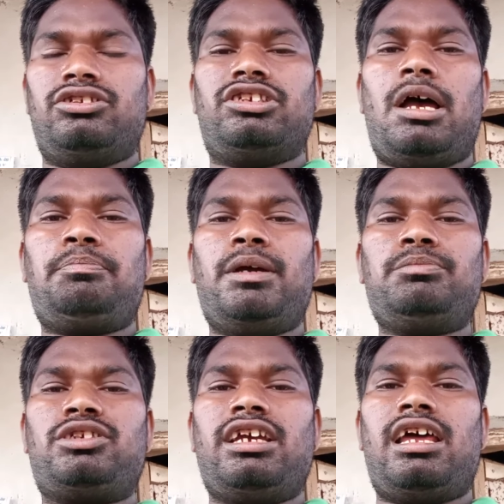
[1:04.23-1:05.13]
జాప్యం
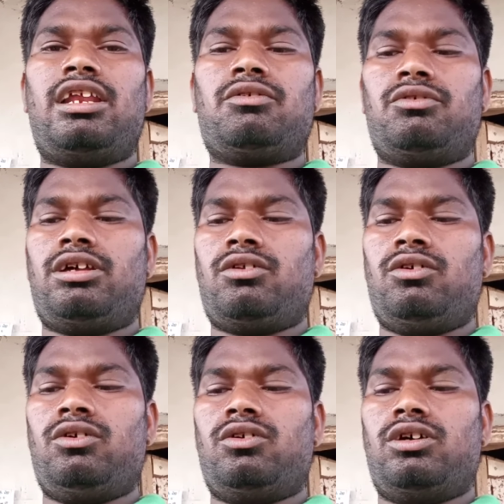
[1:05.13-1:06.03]
చేయాలనుకున్నారో
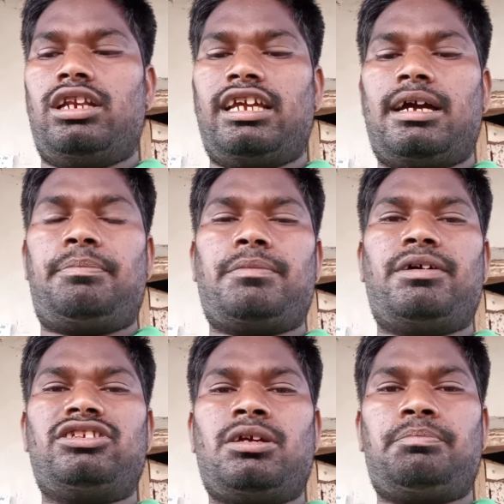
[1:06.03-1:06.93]
లేక
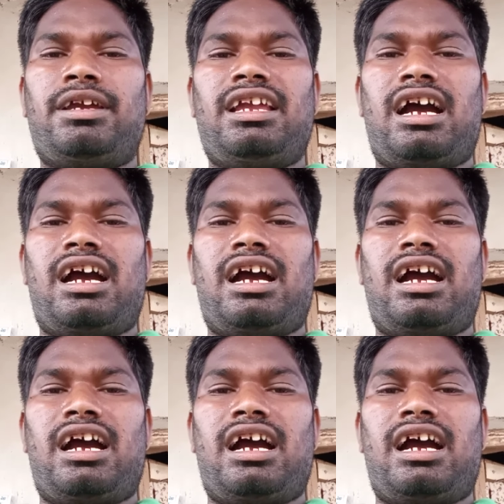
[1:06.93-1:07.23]
ప్రపంచంపై